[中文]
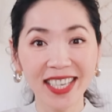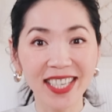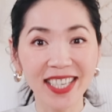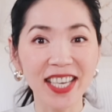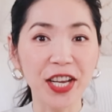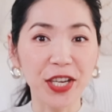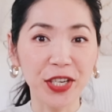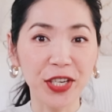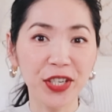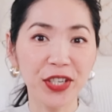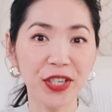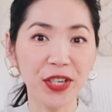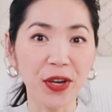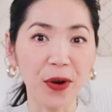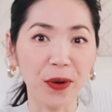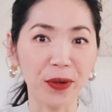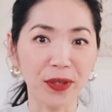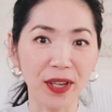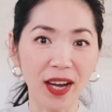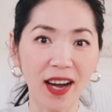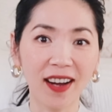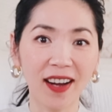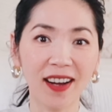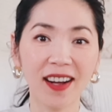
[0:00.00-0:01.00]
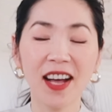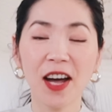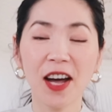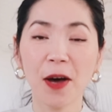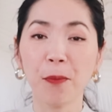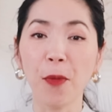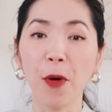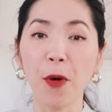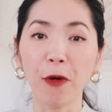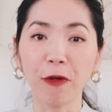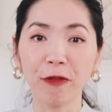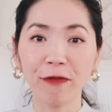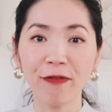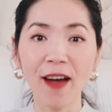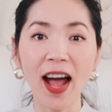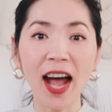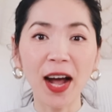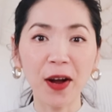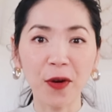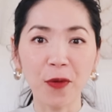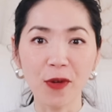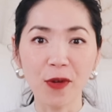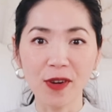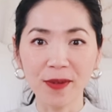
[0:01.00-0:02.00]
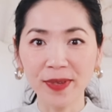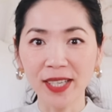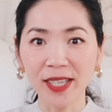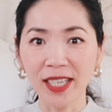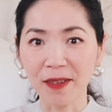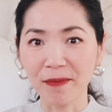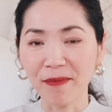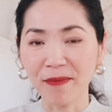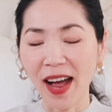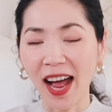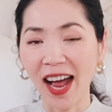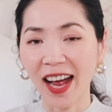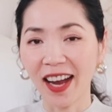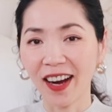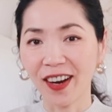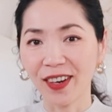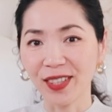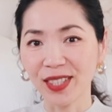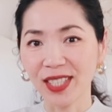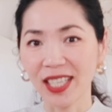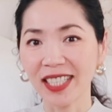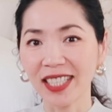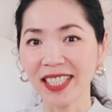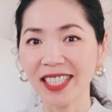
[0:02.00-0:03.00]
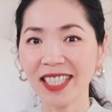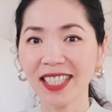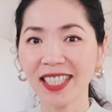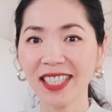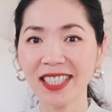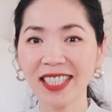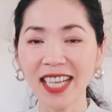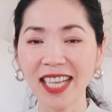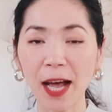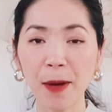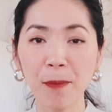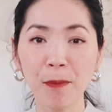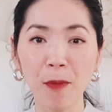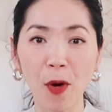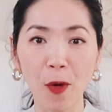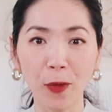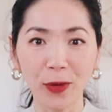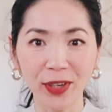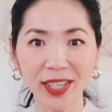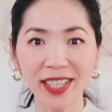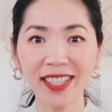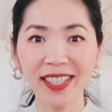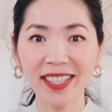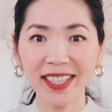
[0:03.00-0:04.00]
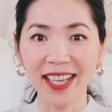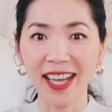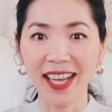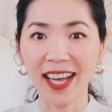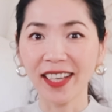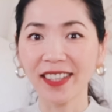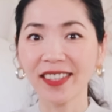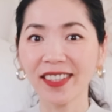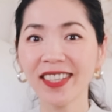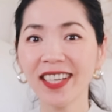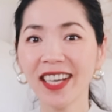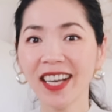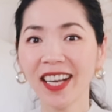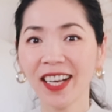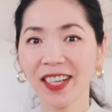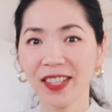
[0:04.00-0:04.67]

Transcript: 也是有的。 某法国品牌啊，曾经在某一年，